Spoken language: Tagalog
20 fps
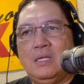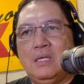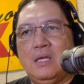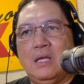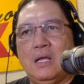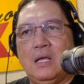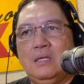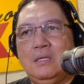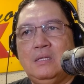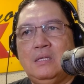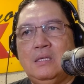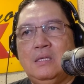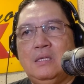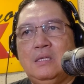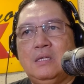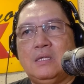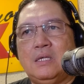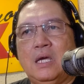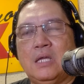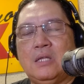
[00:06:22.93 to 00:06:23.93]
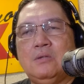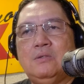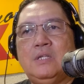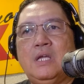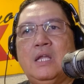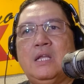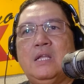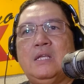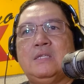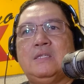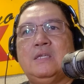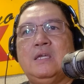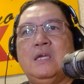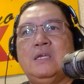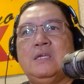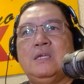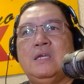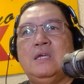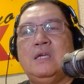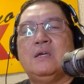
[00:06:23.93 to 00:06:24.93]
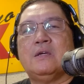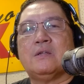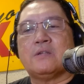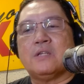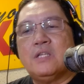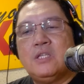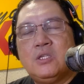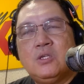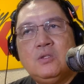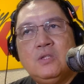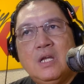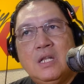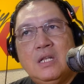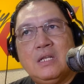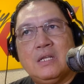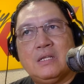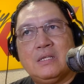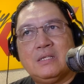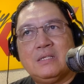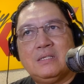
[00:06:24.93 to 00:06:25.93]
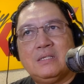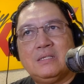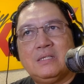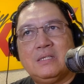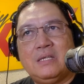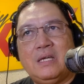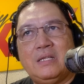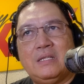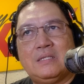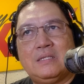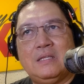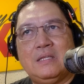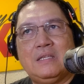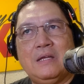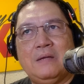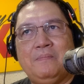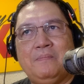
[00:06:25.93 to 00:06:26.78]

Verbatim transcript: Ha? Karon na na siya regional anesthesia.